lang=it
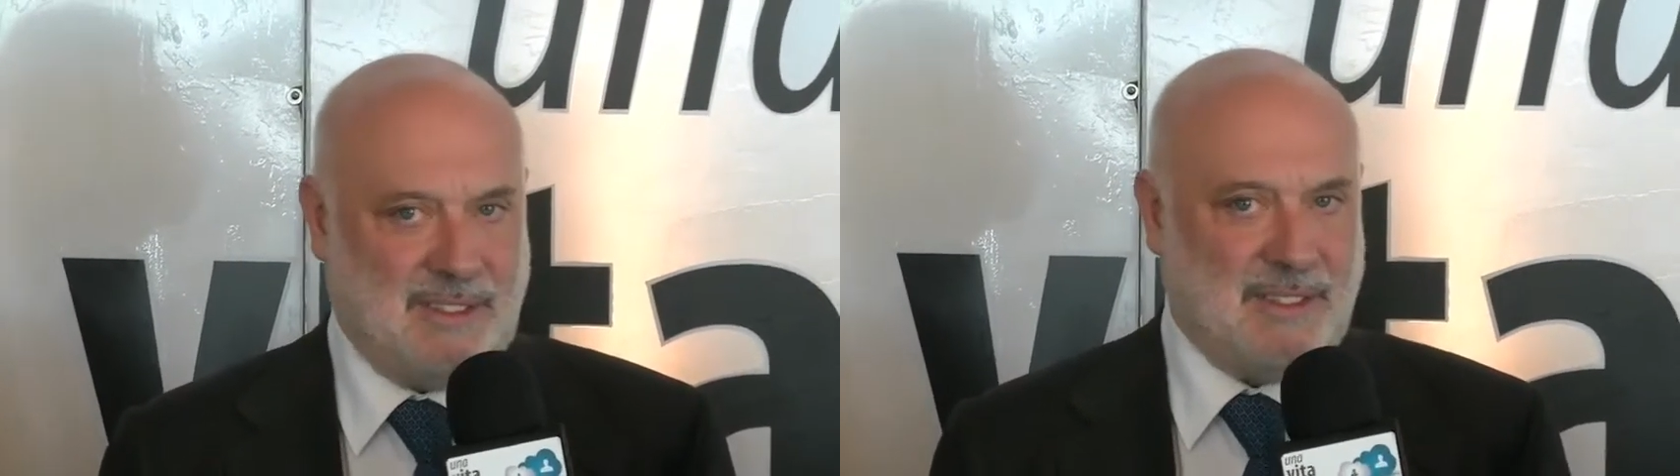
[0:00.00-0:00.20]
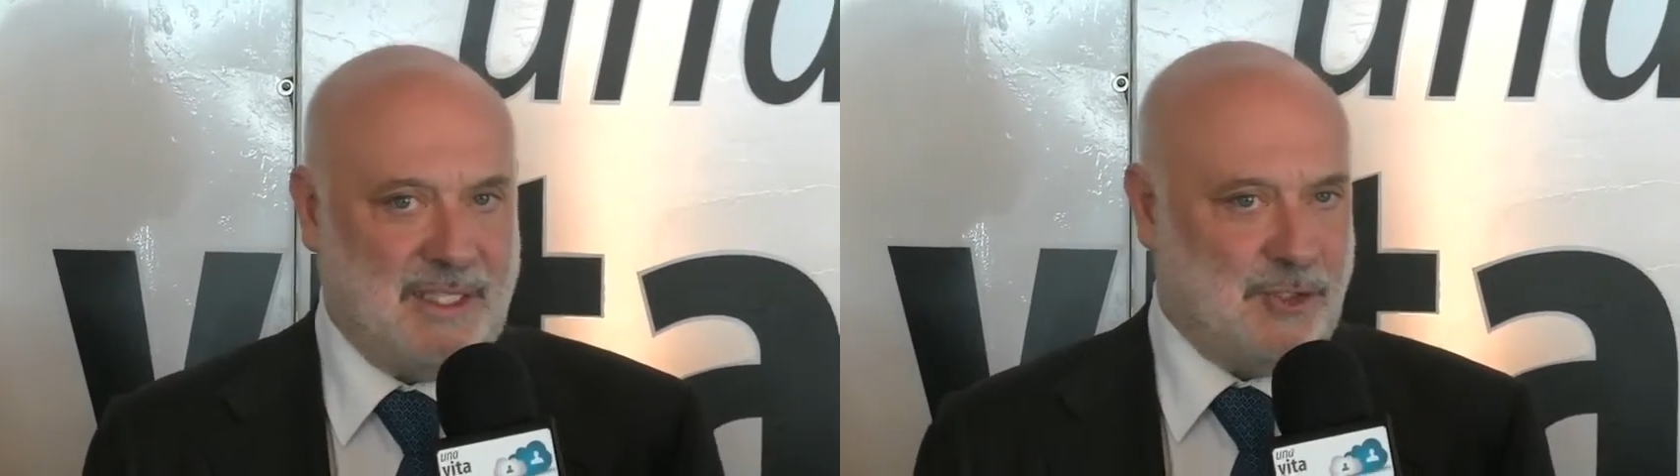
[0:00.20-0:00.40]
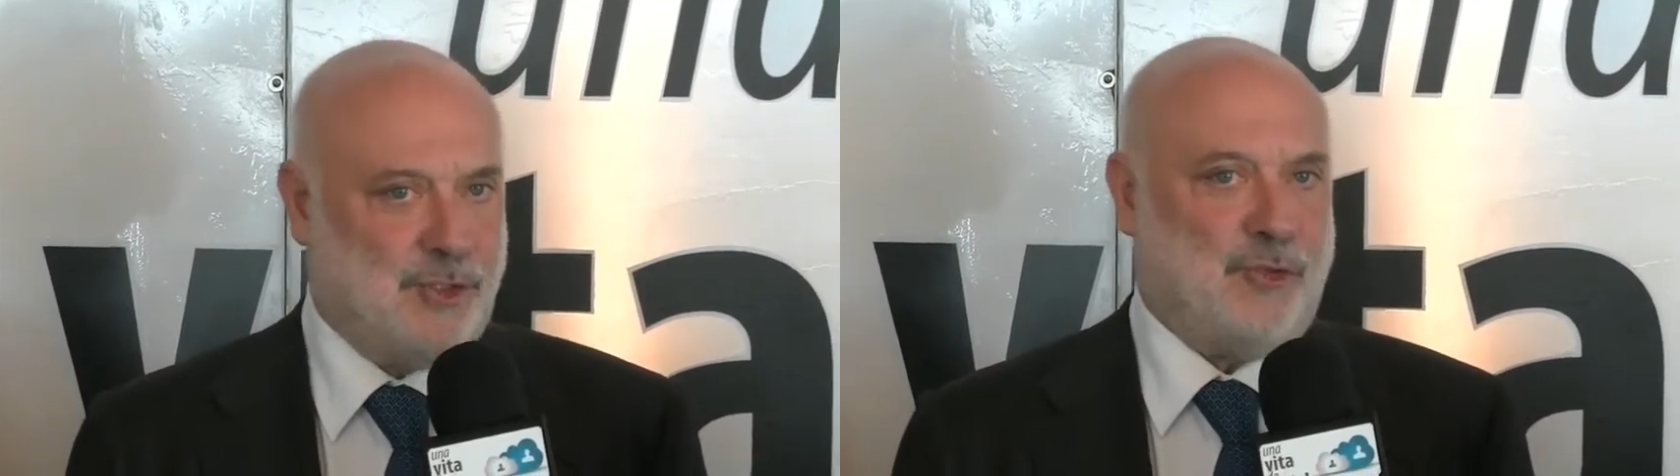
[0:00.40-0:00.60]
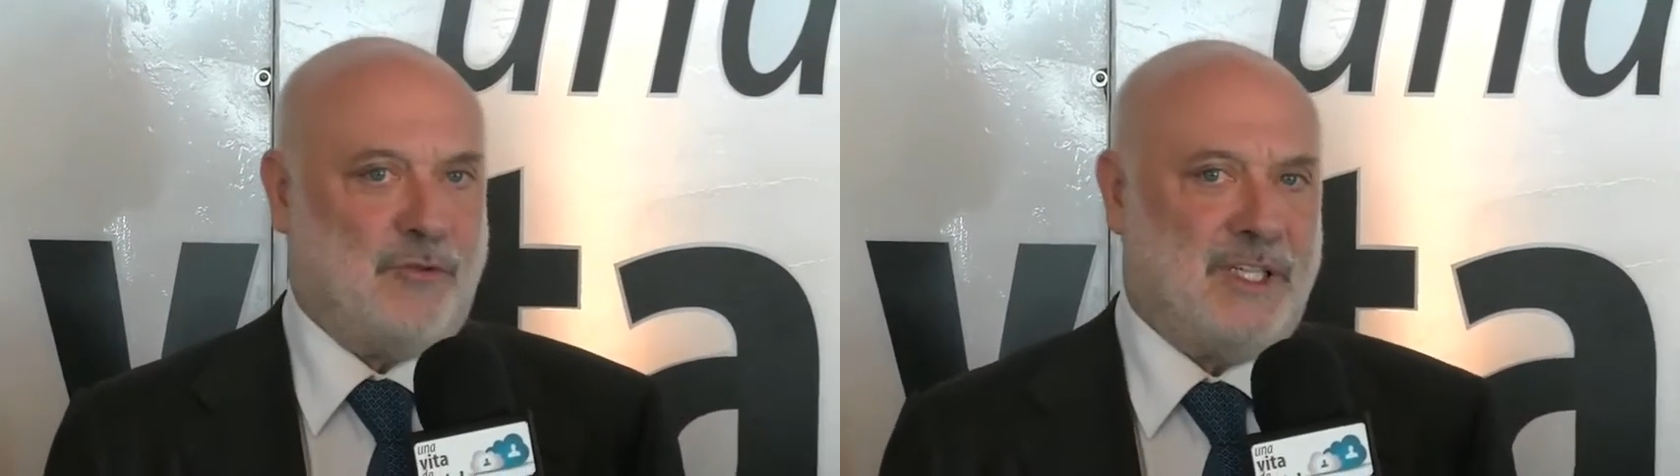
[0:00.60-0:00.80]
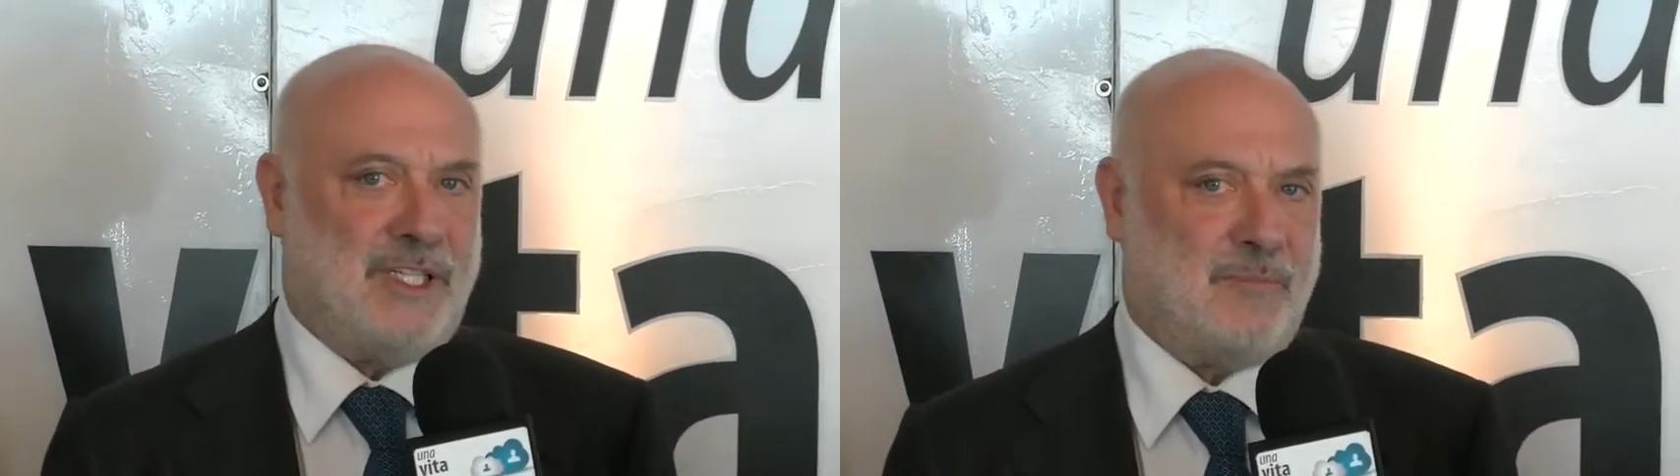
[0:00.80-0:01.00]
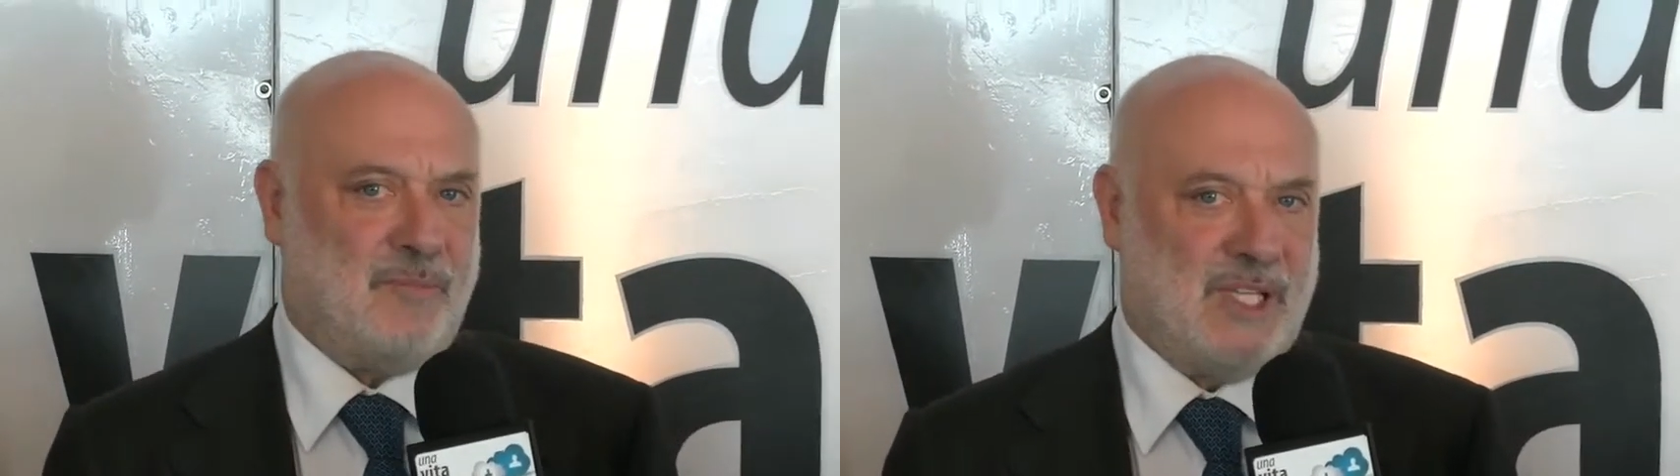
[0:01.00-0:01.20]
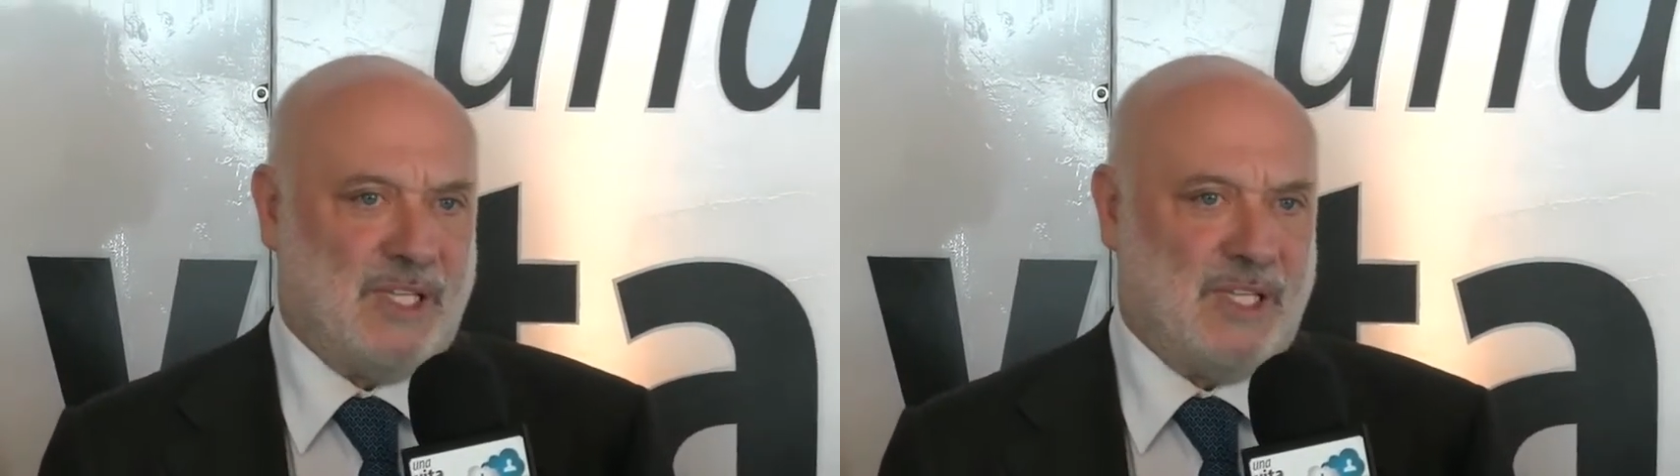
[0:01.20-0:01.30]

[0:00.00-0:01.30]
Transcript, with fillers: dei giovani